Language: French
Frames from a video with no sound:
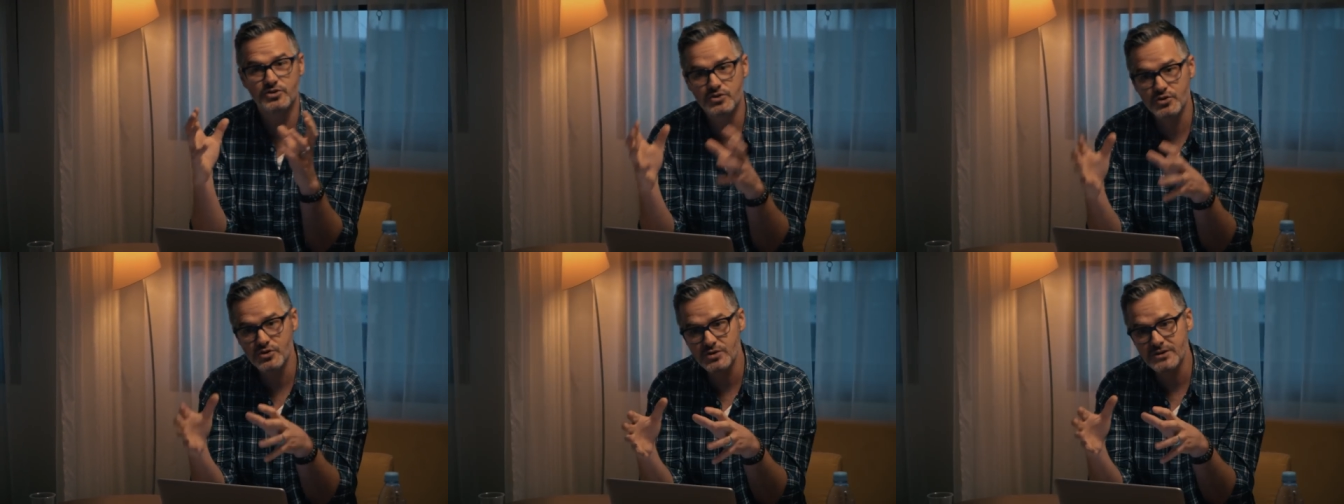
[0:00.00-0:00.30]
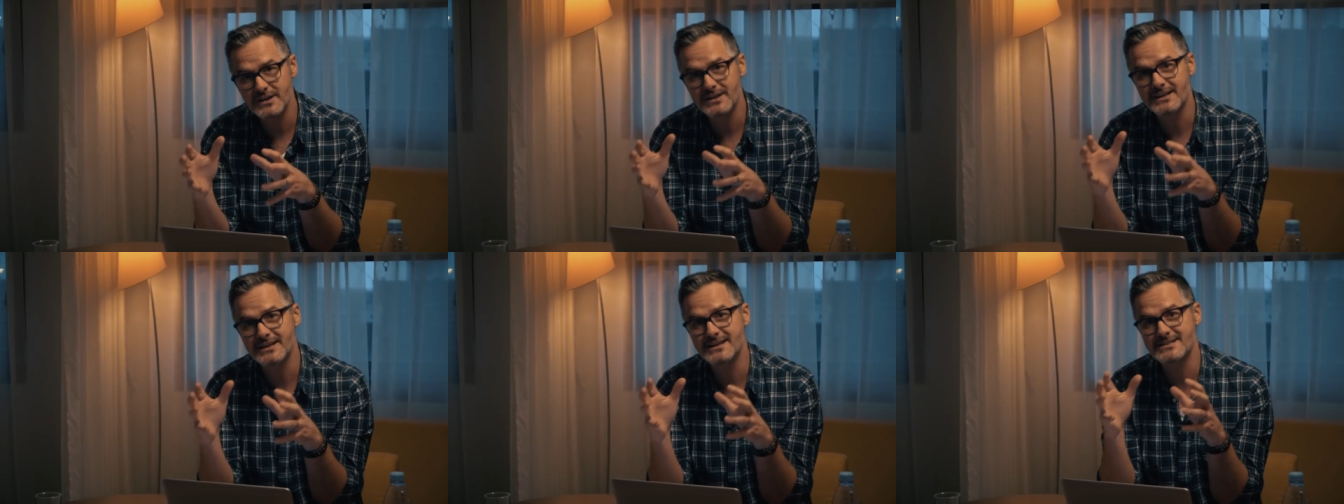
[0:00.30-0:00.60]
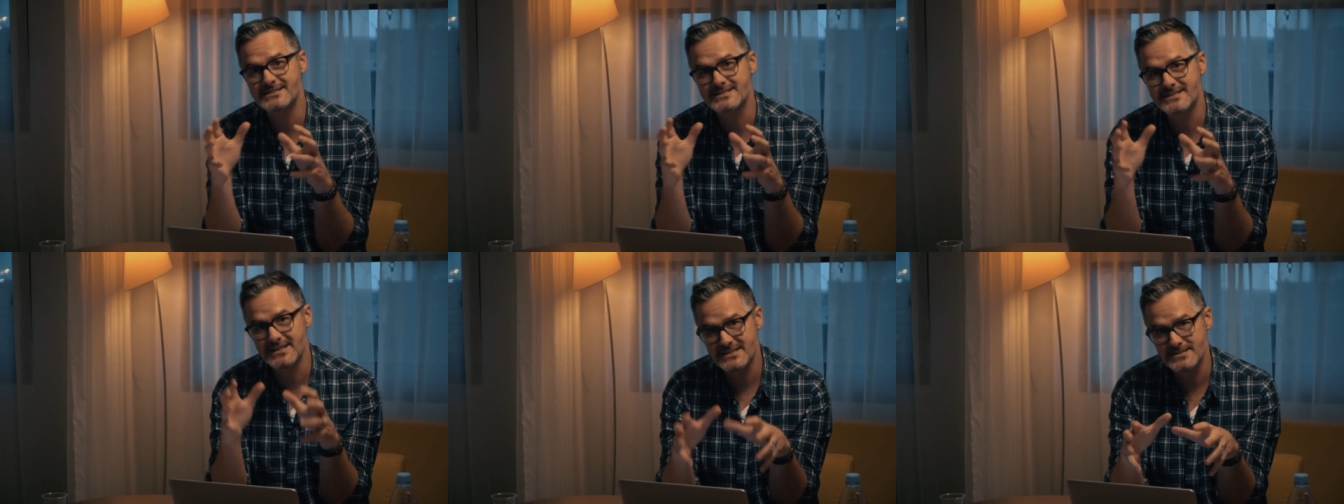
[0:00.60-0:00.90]
Toutes
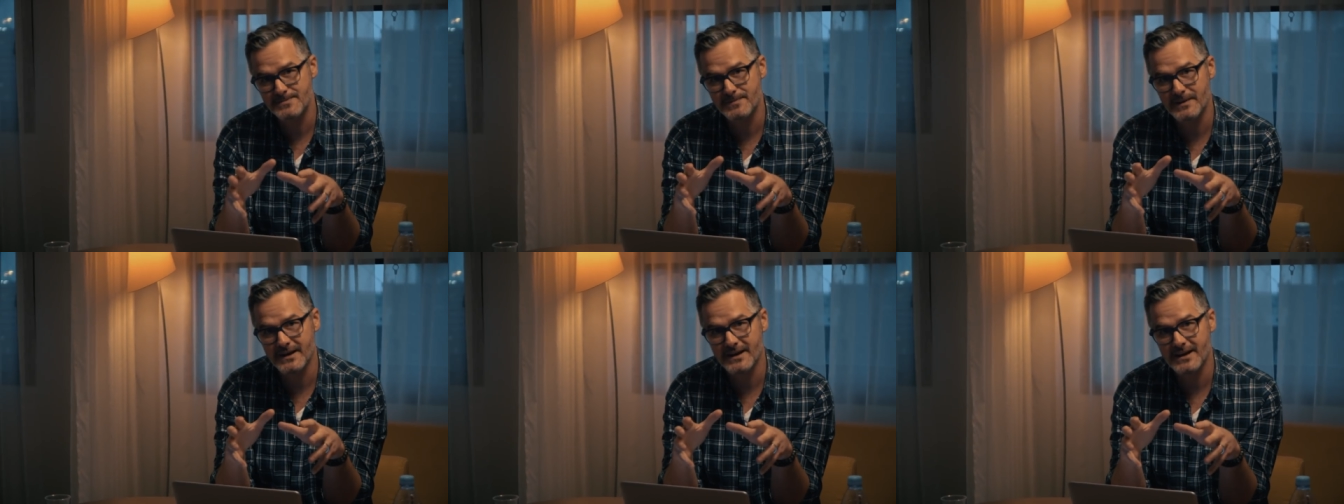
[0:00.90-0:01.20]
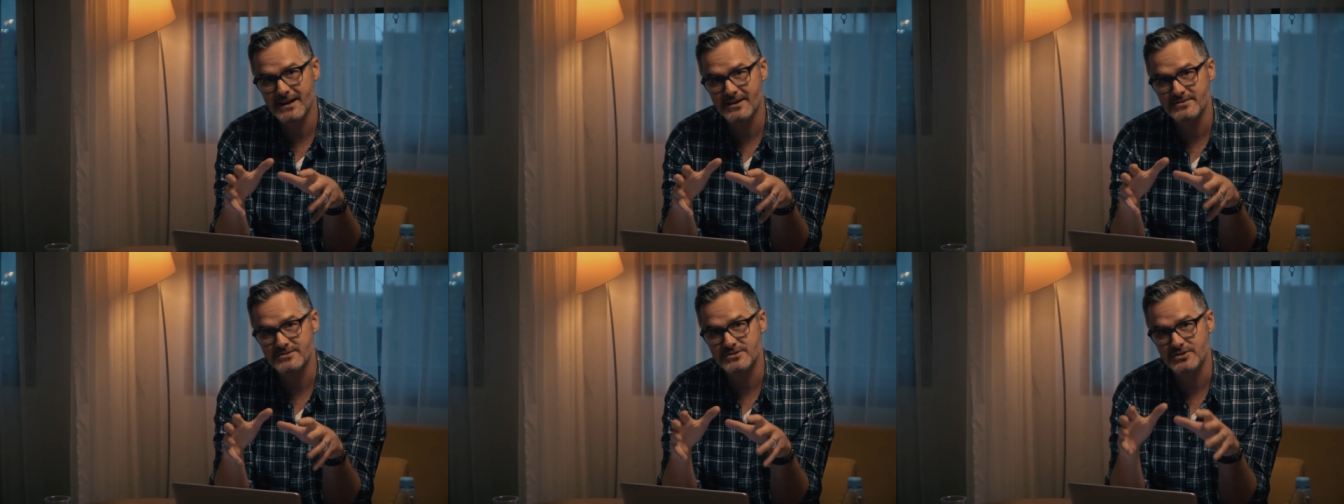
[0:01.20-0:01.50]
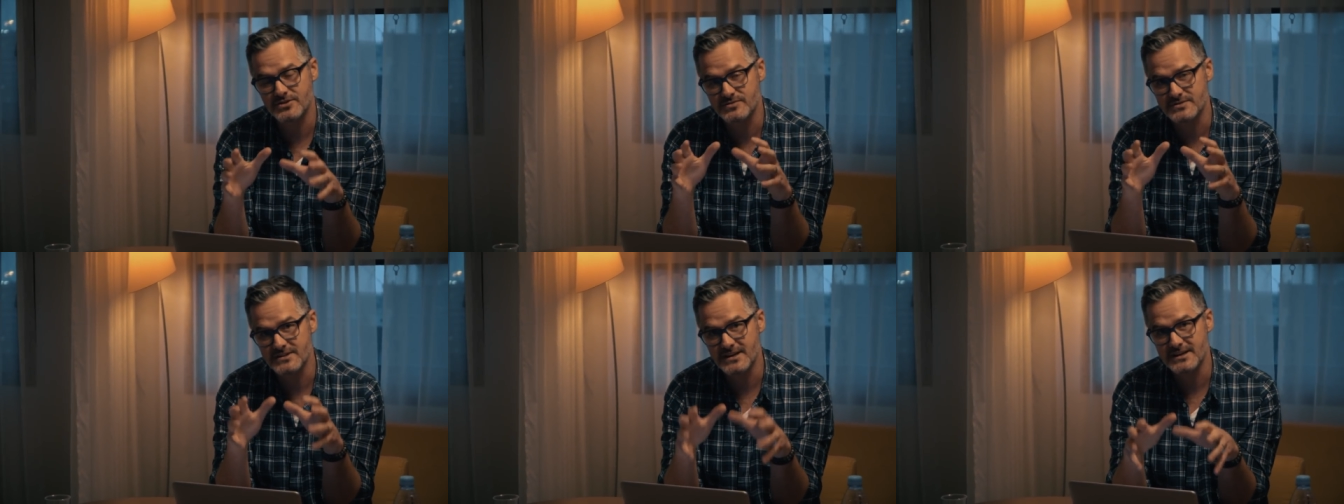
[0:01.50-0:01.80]
les
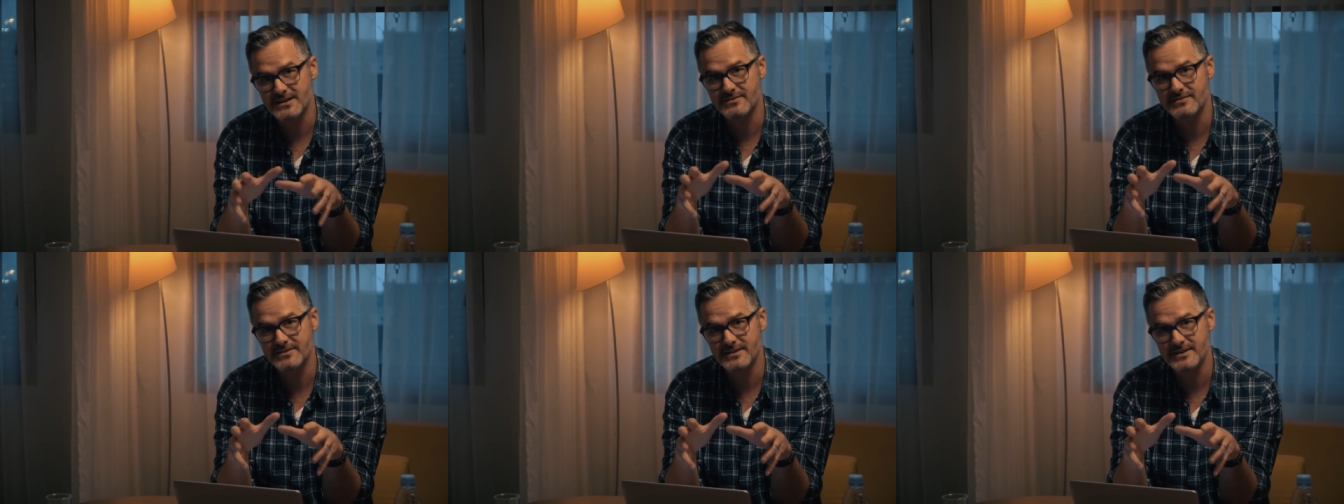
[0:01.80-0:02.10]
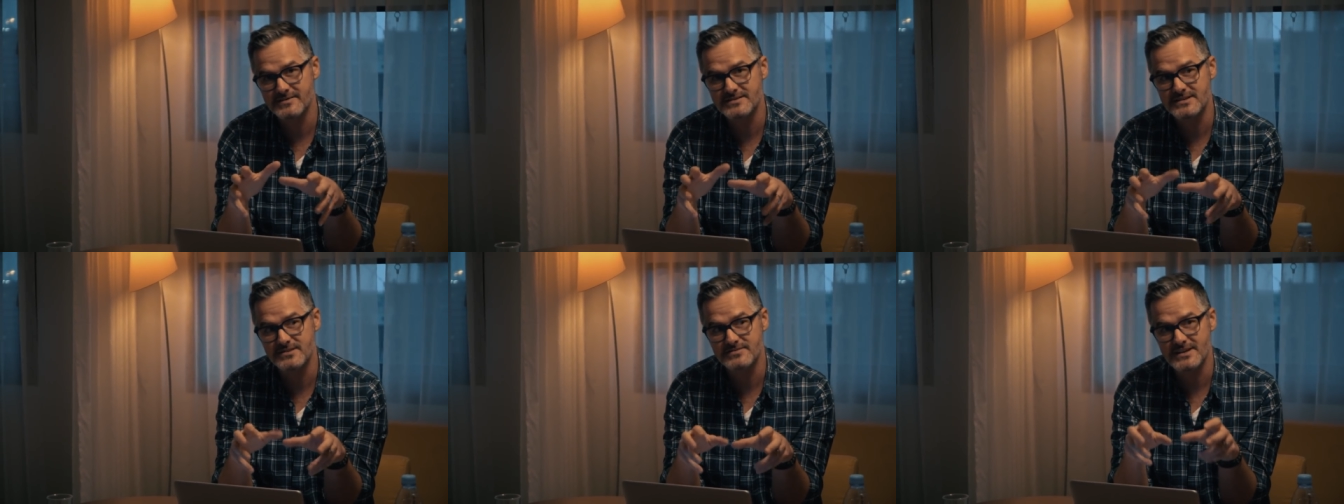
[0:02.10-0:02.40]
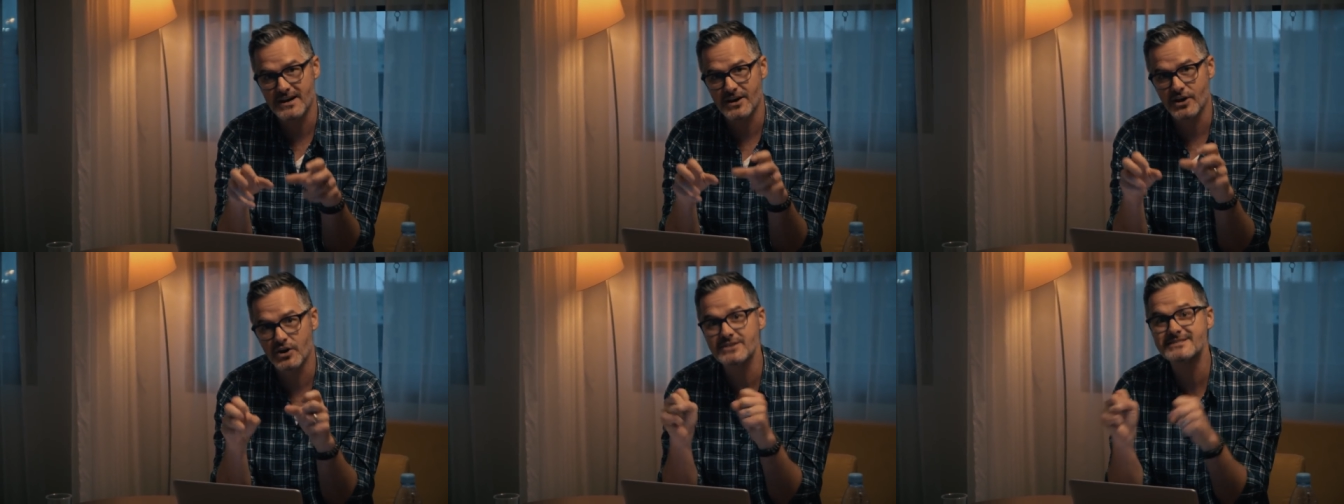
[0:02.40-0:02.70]
expériences que vous allez vivre, si
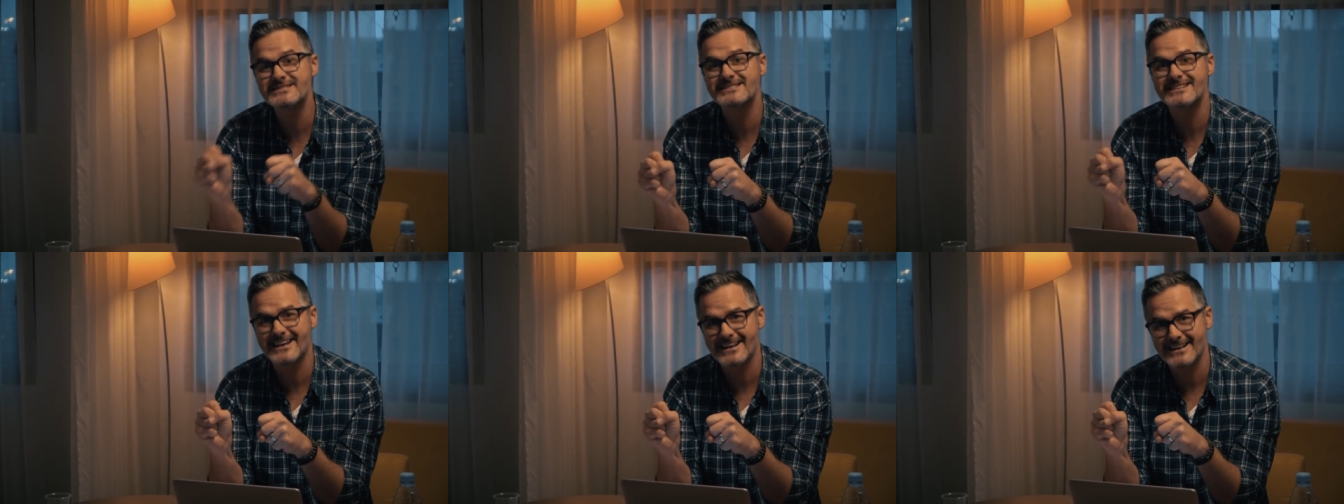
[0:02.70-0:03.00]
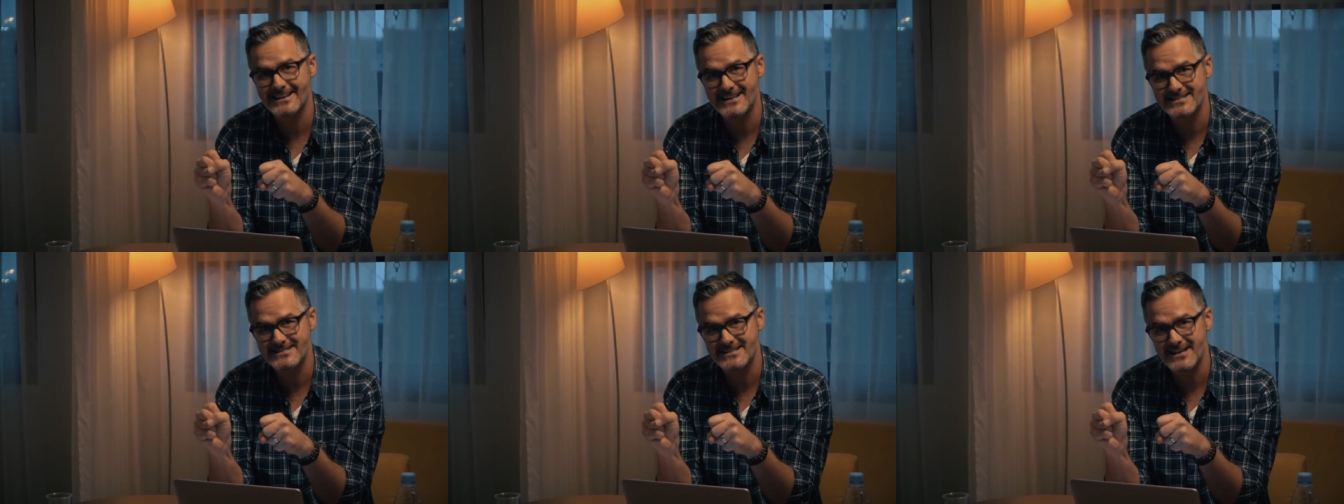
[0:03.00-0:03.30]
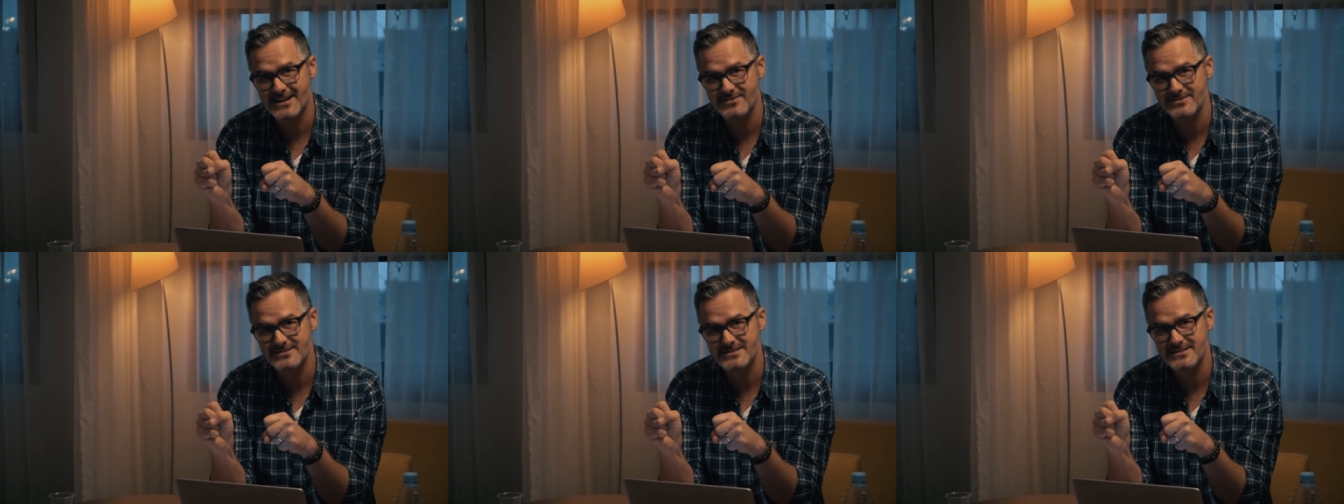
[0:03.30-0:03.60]
vous en retirez
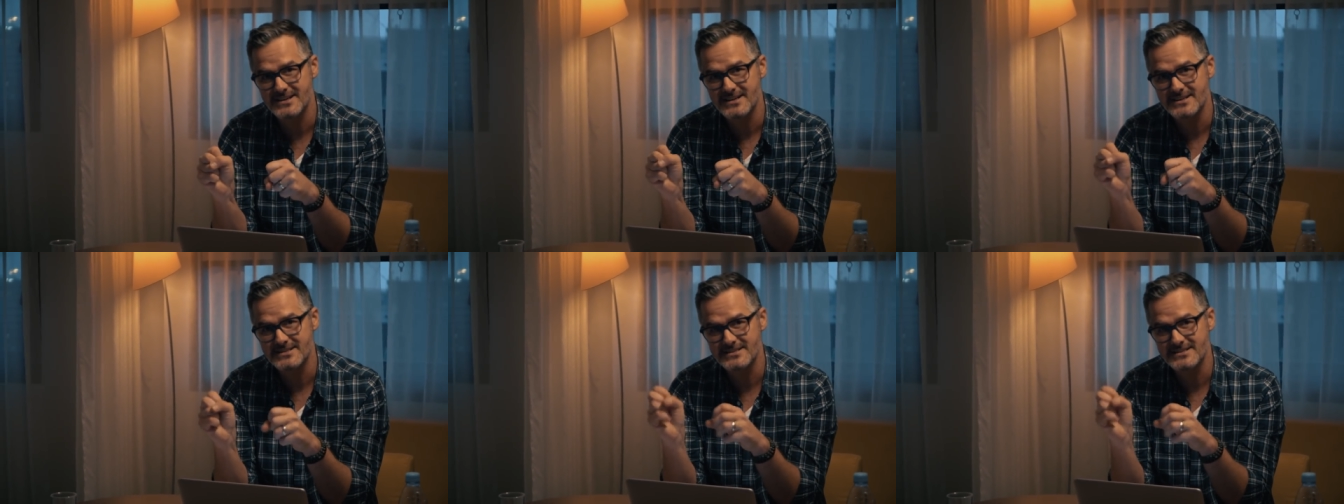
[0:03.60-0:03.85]
l'essence,